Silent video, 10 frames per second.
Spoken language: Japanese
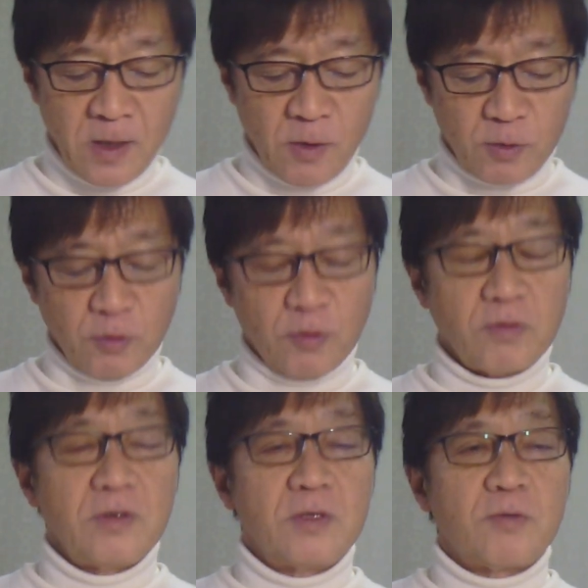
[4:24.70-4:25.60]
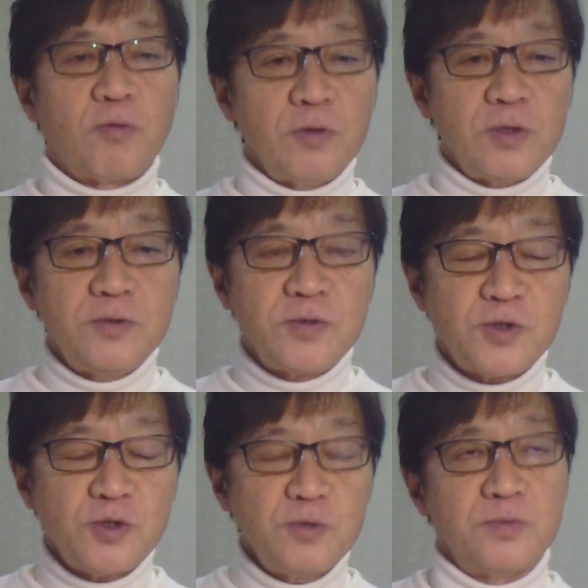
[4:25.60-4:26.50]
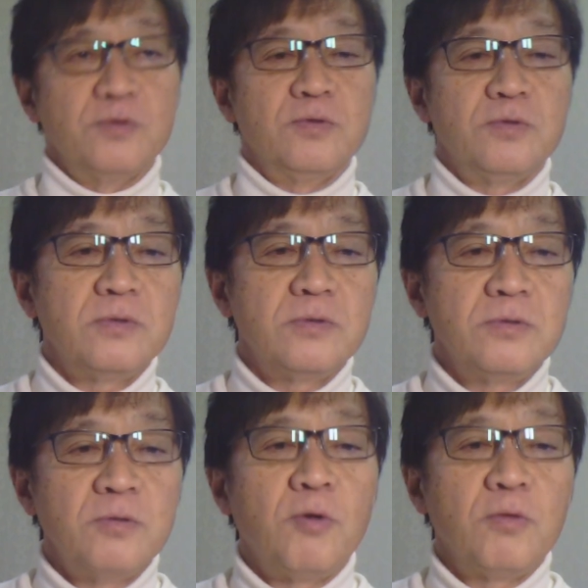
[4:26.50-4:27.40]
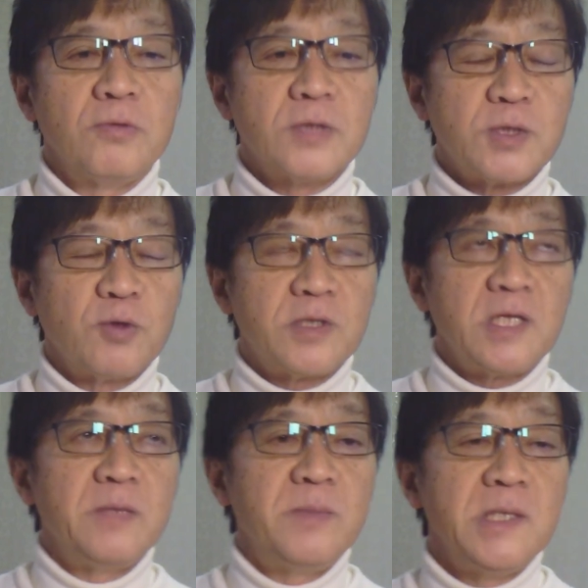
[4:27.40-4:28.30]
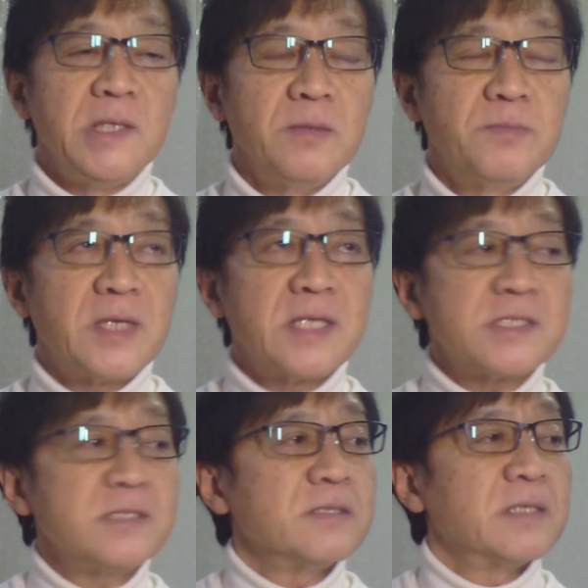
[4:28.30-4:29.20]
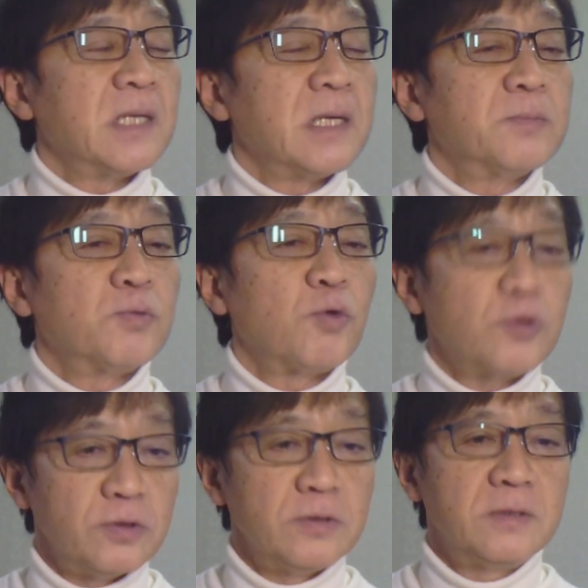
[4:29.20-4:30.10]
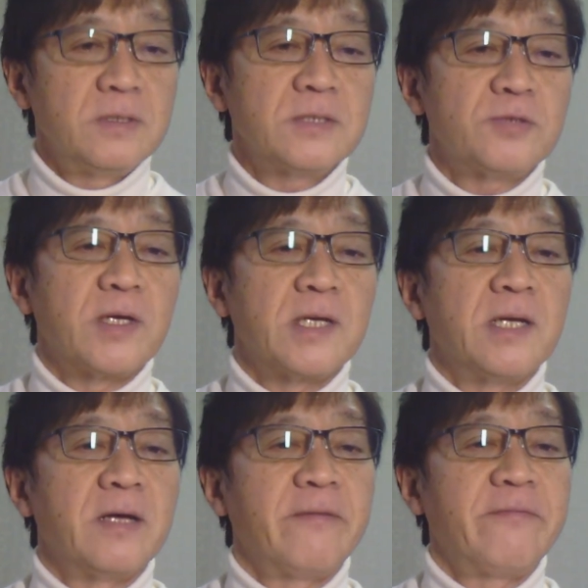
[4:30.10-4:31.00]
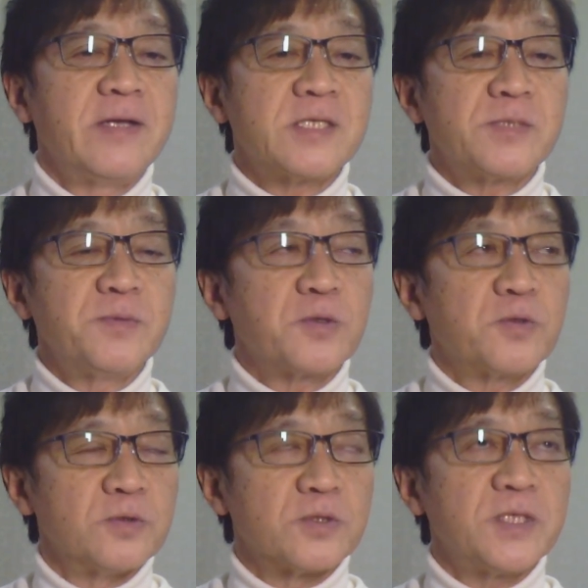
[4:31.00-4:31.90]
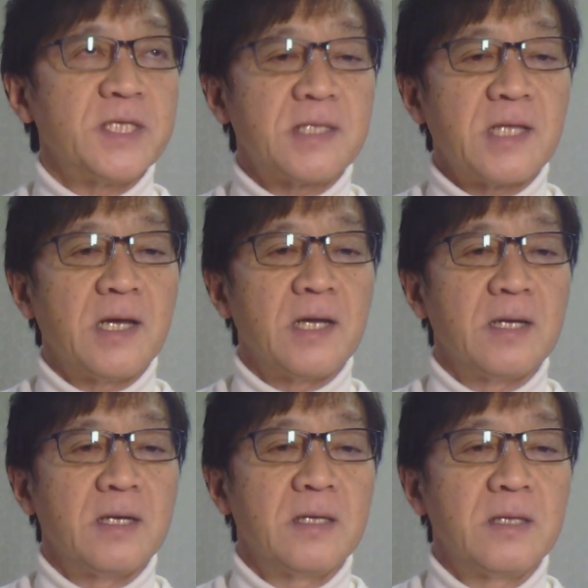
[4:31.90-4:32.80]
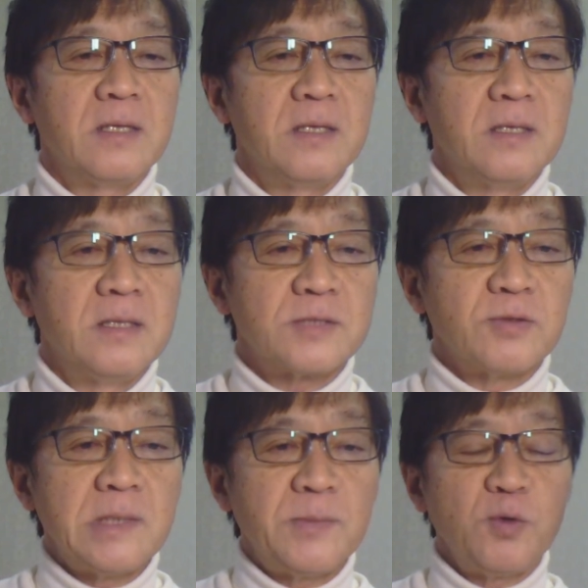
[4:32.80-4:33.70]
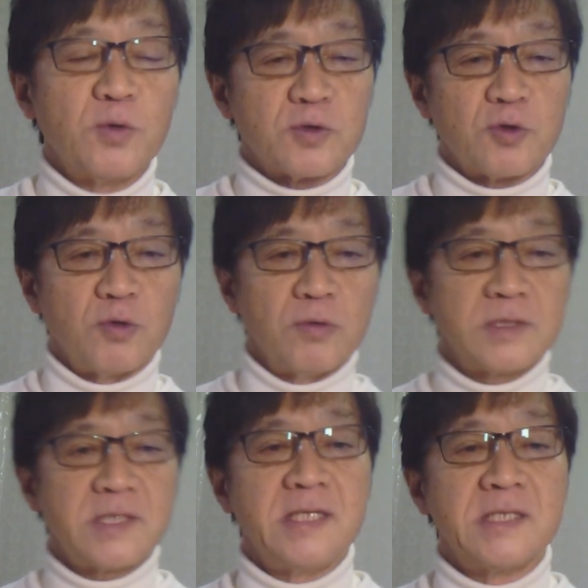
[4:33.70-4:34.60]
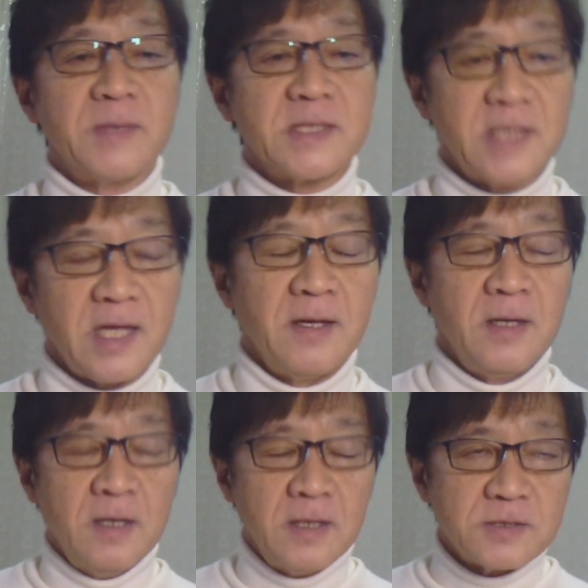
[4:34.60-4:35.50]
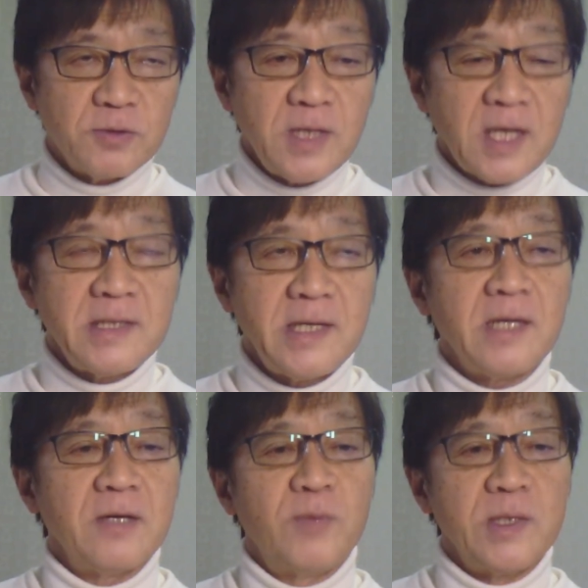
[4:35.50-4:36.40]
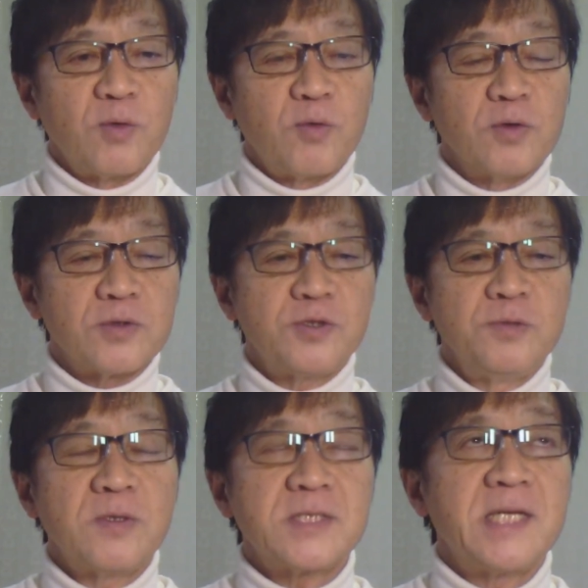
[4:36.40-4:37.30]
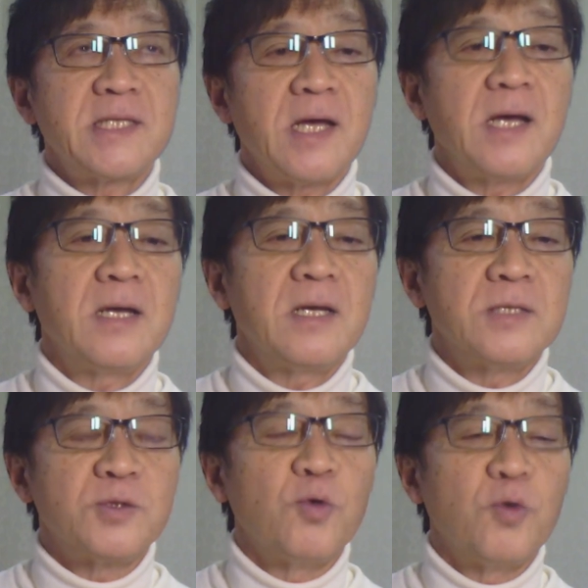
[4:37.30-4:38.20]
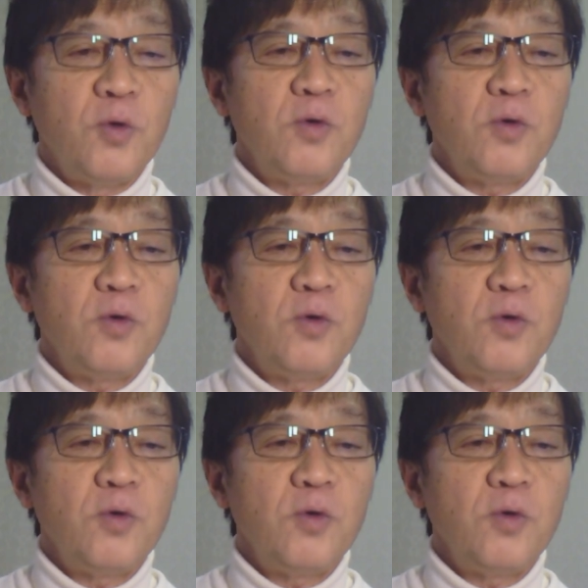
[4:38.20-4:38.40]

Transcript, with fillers: のここの YouTube ののしろ TV プラス、えー、ブログ、それから Facebook、Twitter、そんなものをちょっと整理しまして、その中で割とこう注目された情報